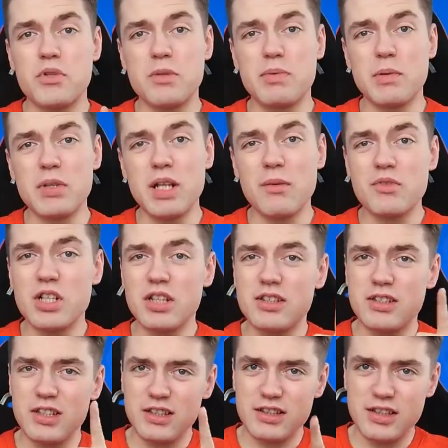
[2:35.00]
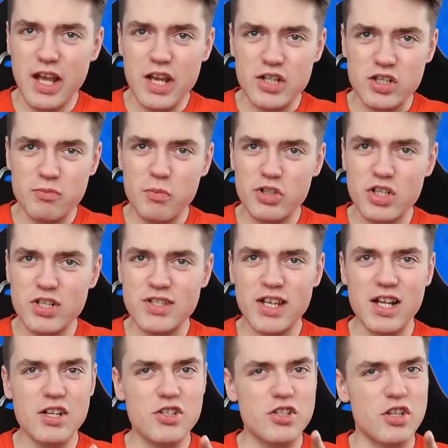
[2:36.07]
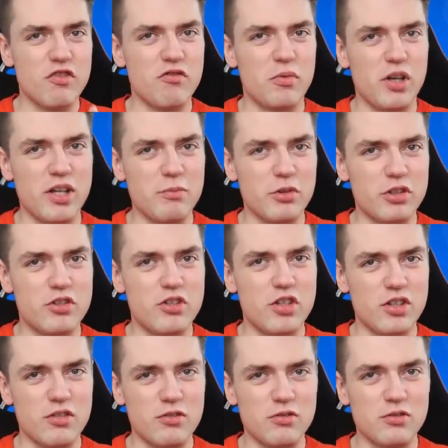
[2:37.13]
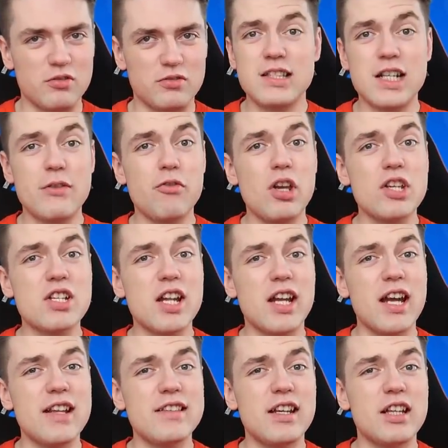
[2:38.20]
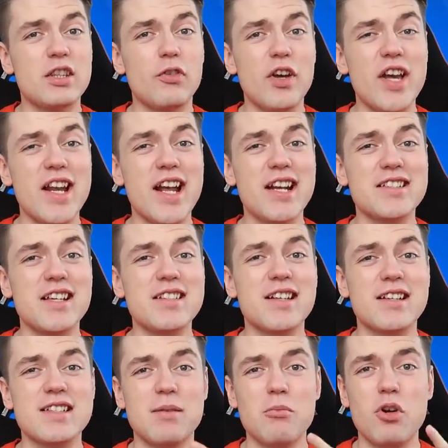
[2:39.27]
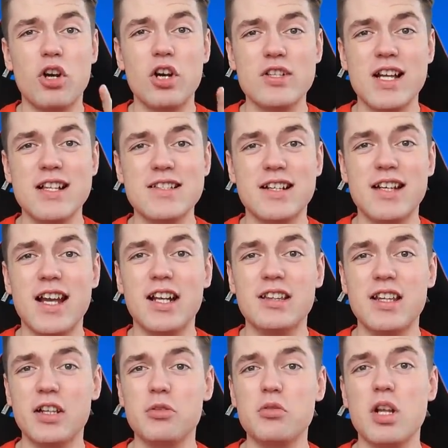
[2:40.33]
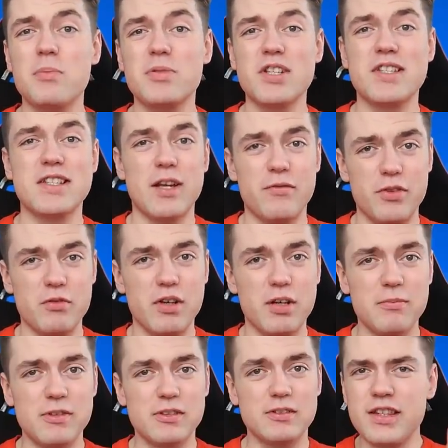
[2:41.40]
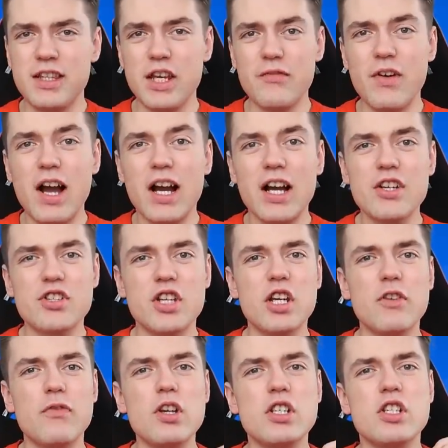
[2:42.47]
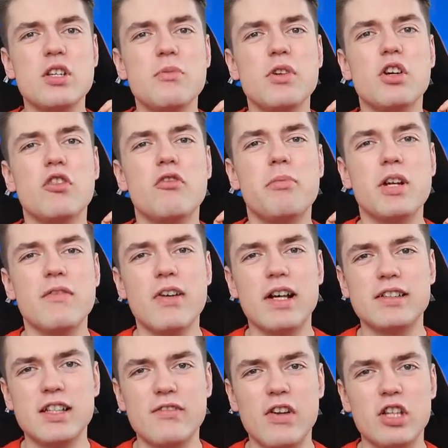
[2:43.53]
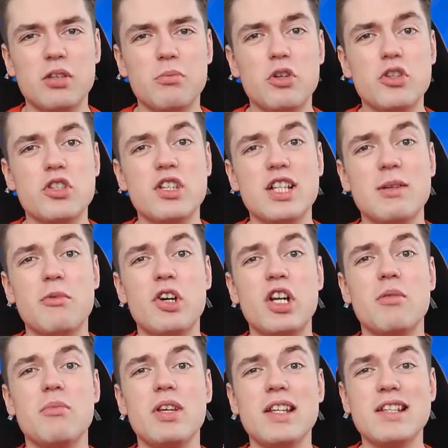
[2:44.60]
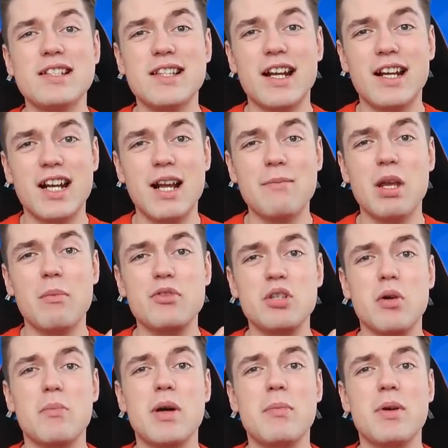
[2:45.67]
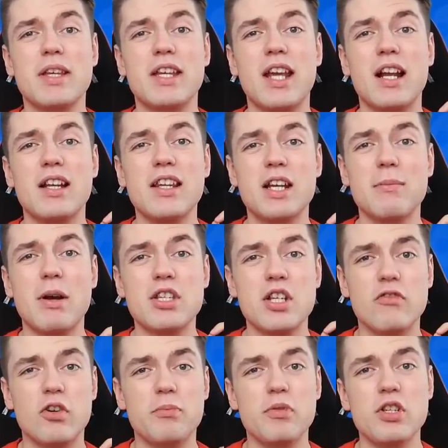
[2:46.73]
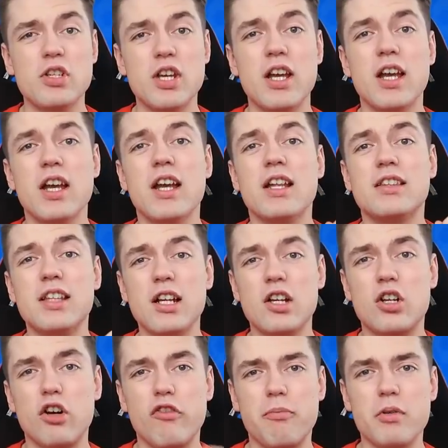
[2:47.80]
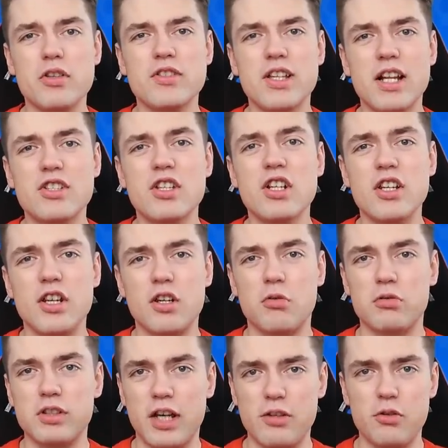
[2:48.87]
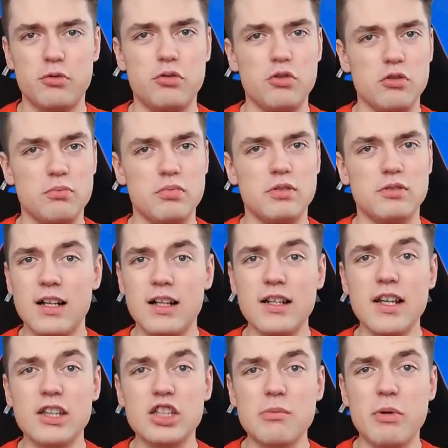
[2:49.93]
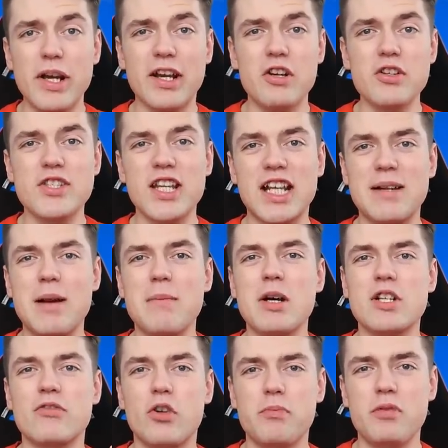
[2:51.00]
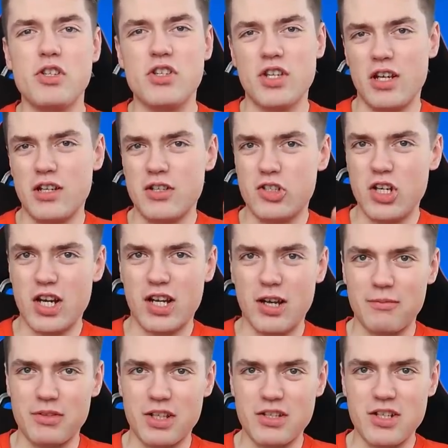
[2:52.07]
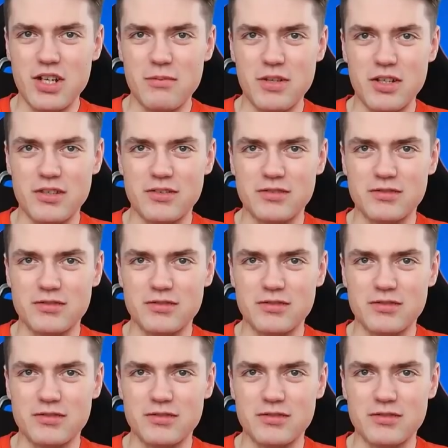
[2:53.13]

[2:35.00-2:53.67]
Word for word: Przypominam, że ty też możesz znaleźć się w moim odcinku. Trafiłeś legendę i twoja reakcja jest tak samo kozacka jak te, które przedstawiłem? Nie wahaj się i wyślij mi ją w prywatnej wiadomości na moim Instagramie przemopbg, link macie w opisie, tylko w postaci linku na YouTube. Link do mojego Instagrama masz w opisie. Czekam na ciebie.